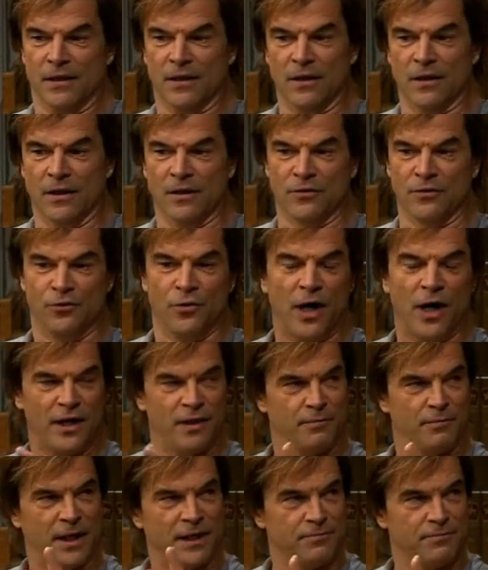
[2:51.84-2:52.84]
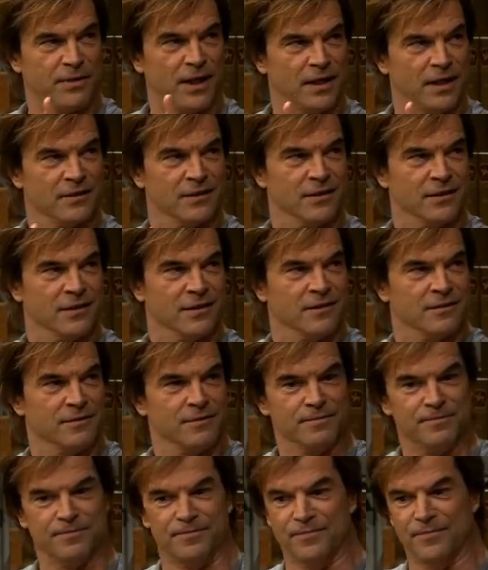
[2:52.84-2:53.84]
äh, so eine Bandbreite
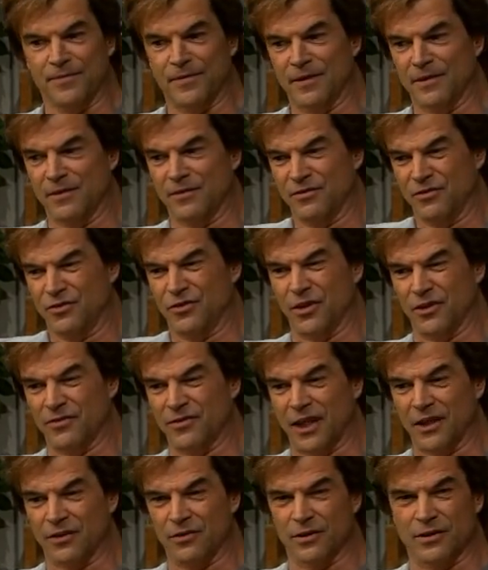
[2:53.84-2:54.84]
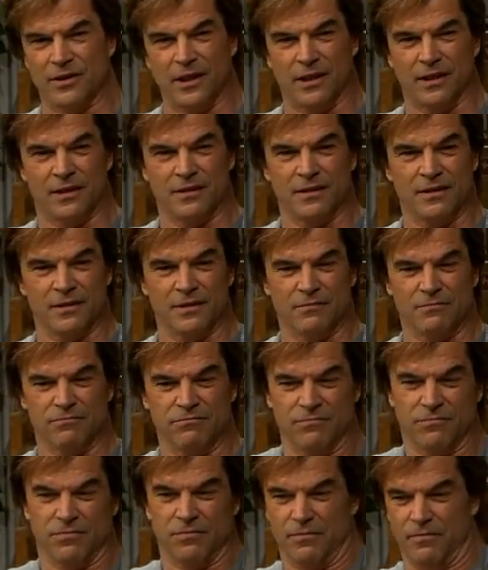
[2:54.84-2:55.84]
hm, zurzeit noch da äh,
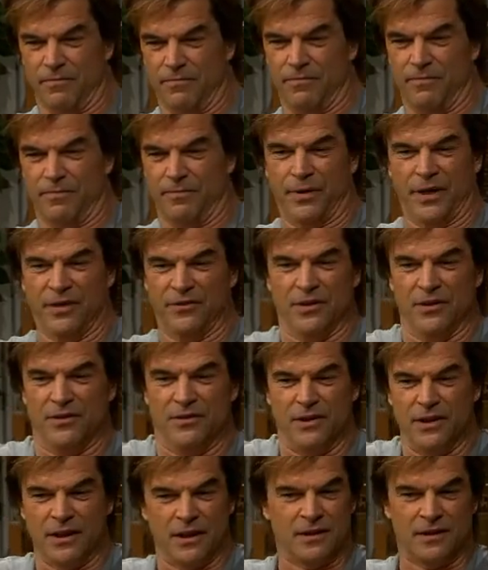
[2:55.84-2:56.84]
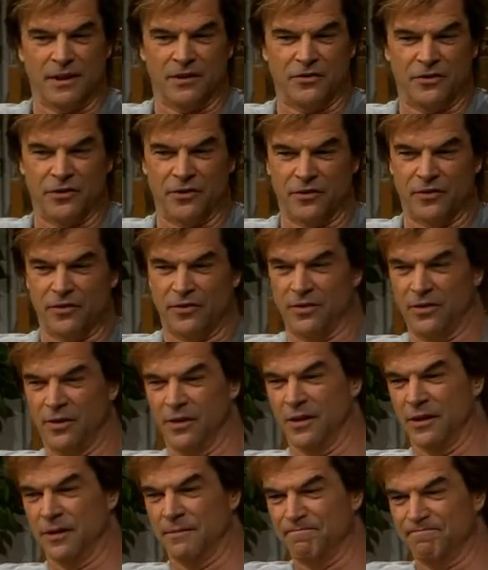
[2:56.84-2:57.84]
präsentiert. Das ist,
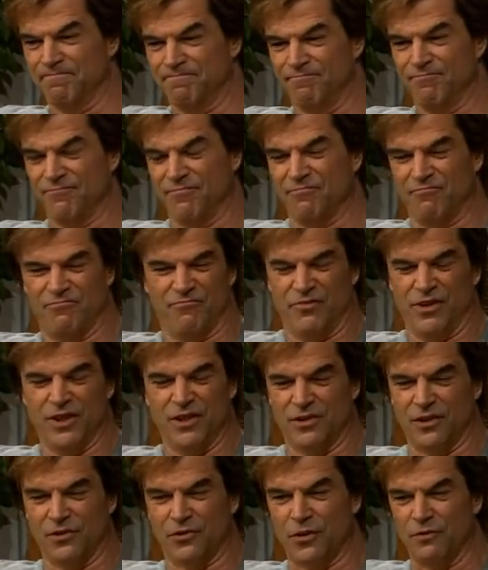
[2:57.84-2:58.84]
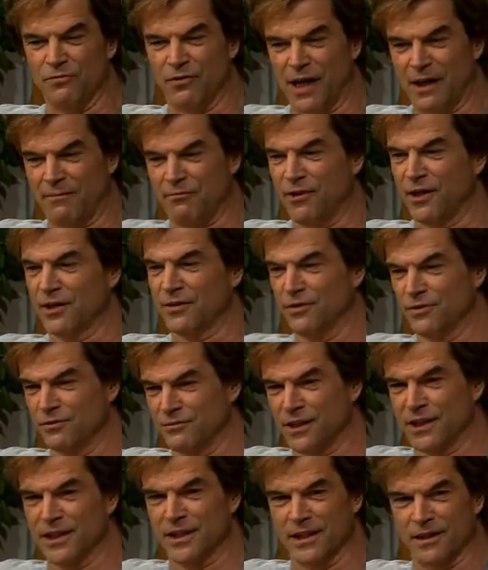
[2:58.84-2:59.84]
ähm, finde ich, das können wir abwarten.
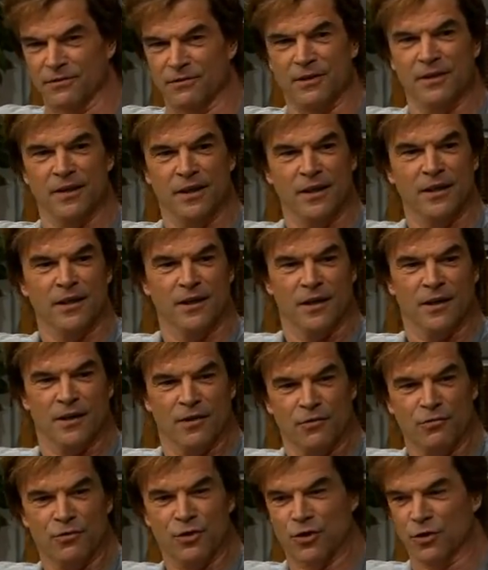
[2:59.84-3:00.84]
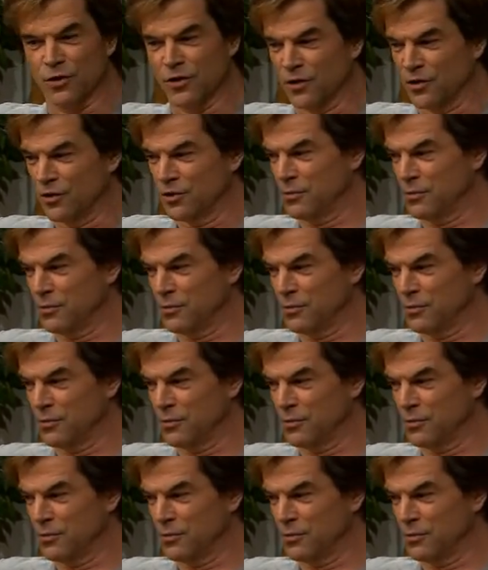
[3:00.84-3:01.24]
Und wenn er dann für schuldig